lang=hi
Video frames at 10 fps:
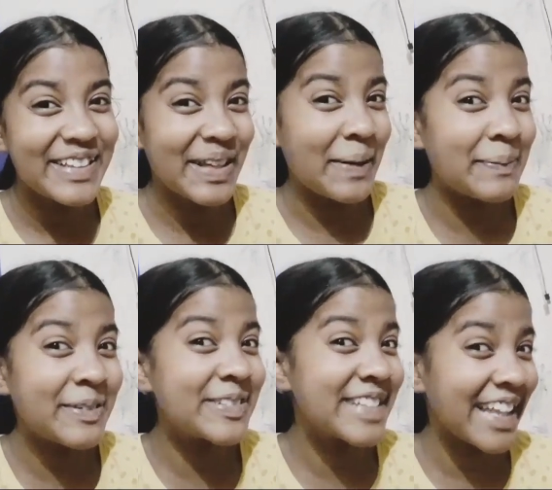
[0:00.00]
तो हम
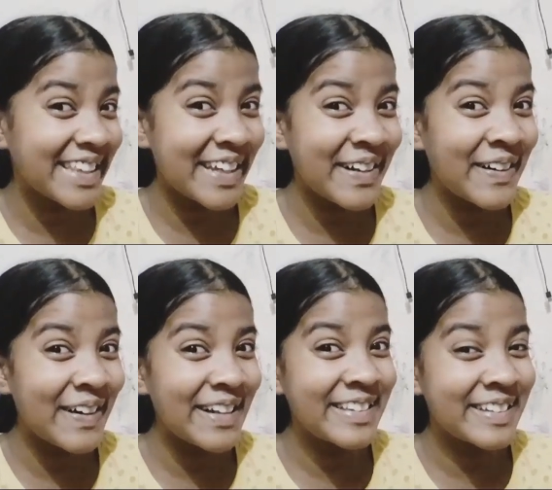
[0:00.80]
क्यों जाते हैं
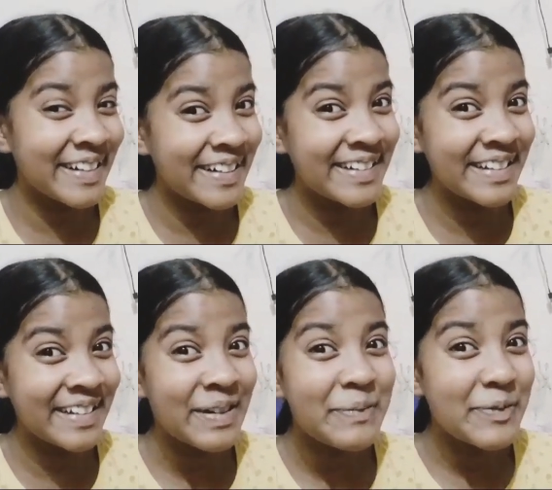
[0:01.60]
हॉल थिएटर
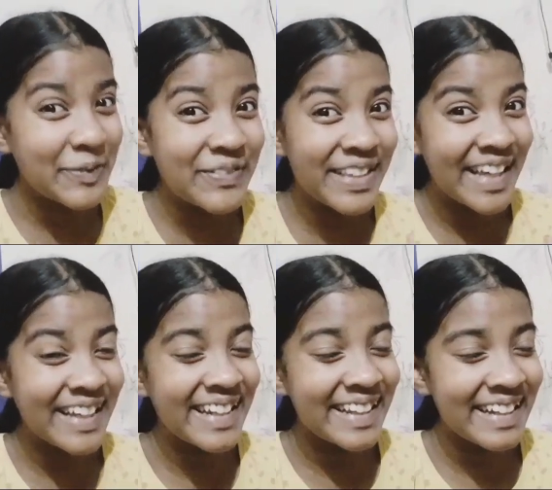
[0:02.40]
मूवी
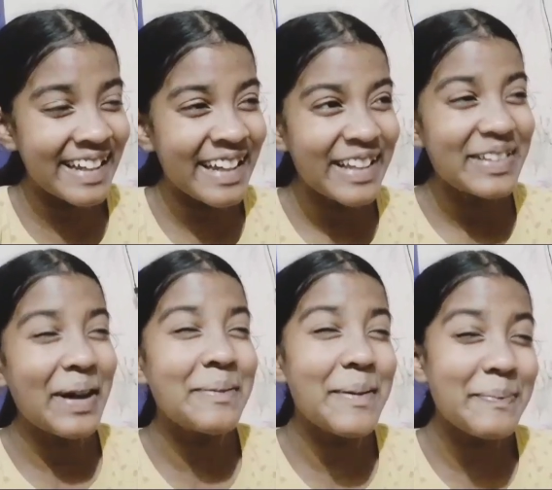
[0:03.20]
देखने के लिए तो
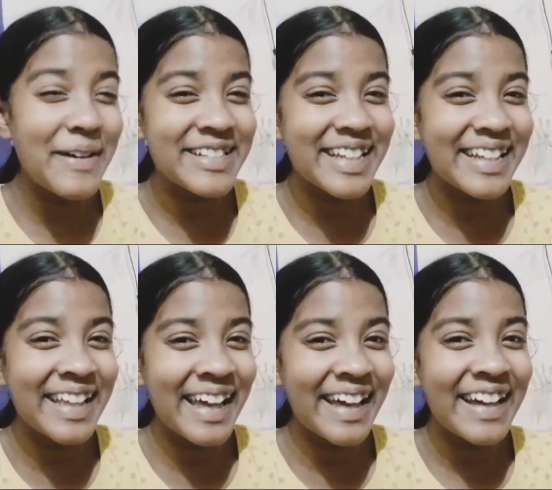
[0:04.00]
हमें पसंद
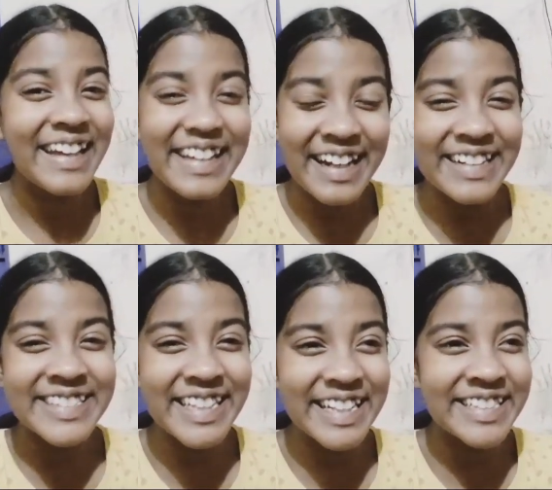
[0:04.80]
है घर
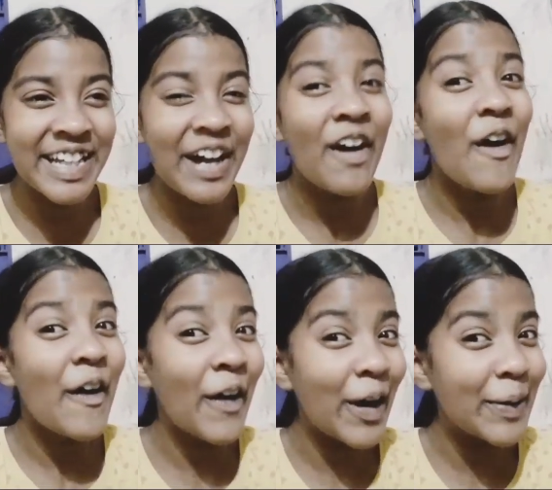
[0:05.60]
से अच्छा
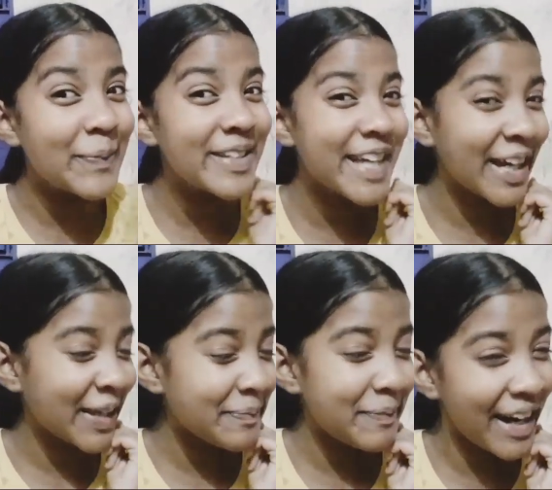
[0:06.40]
हॉल में
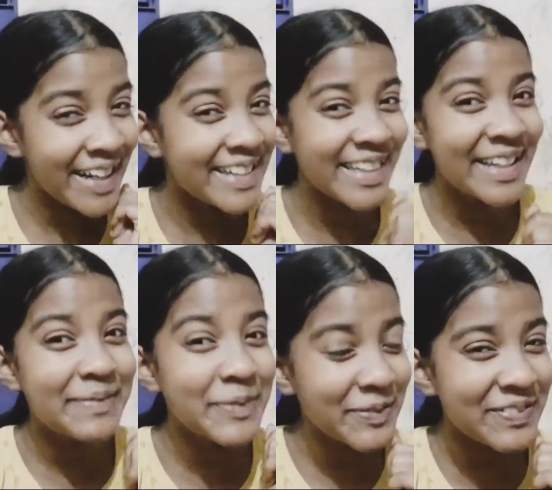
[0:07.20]
जाके बैठ के
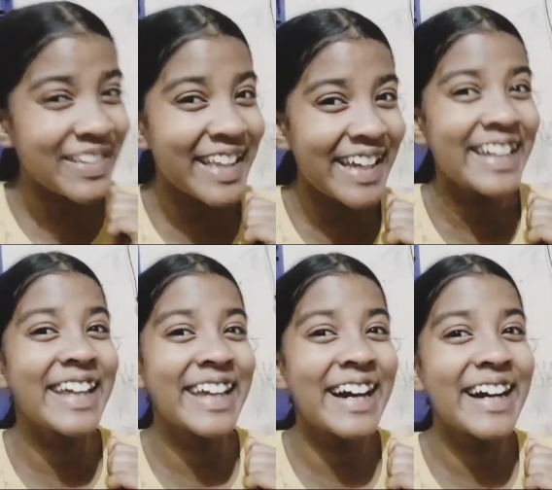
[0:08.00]
मूवी
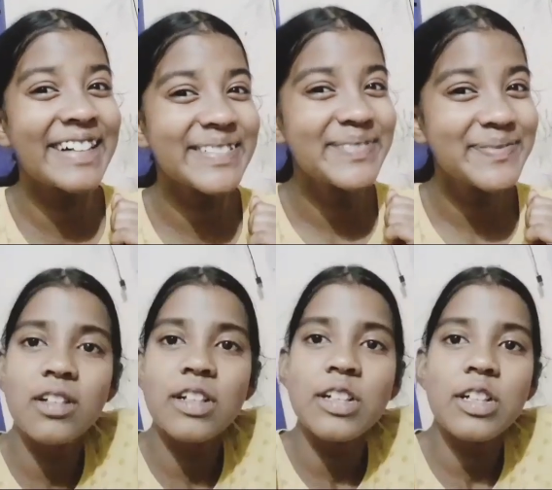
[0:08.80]
देखने का
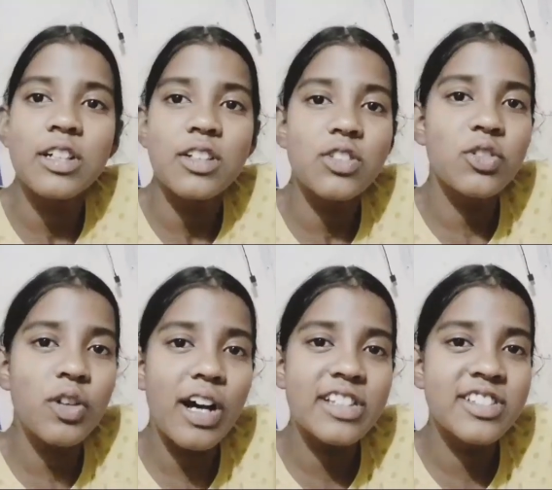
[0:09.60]
तो
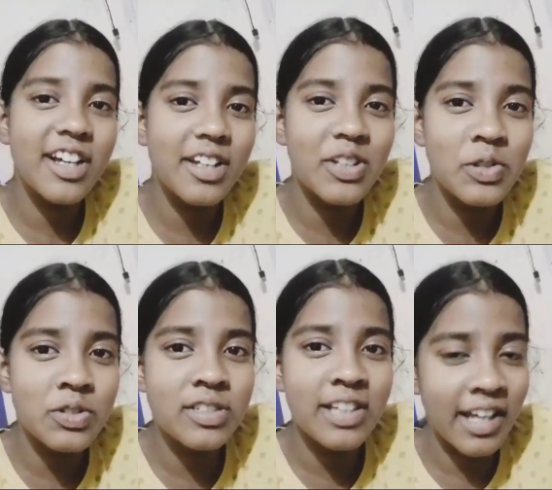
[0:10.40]
आज का
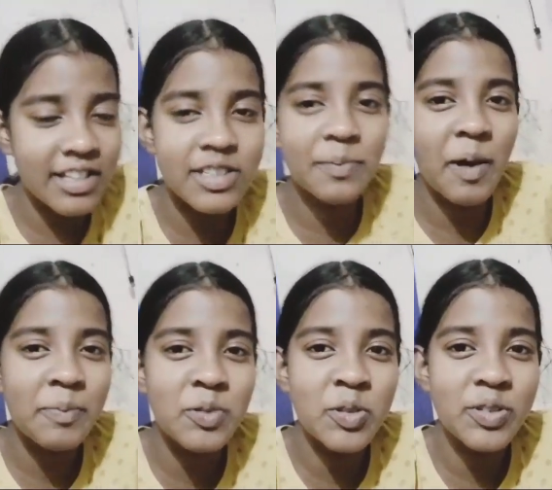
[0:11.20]
न्यूज़ यही
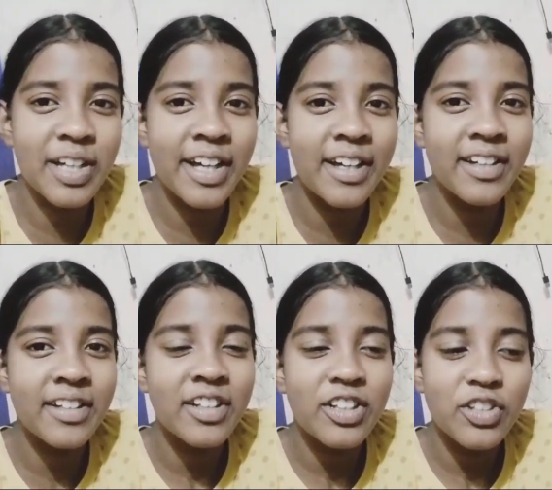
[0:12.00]
समाप्त होता है
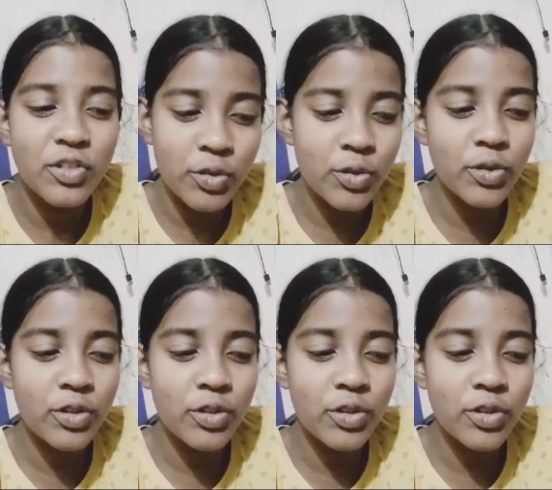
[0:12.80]
तो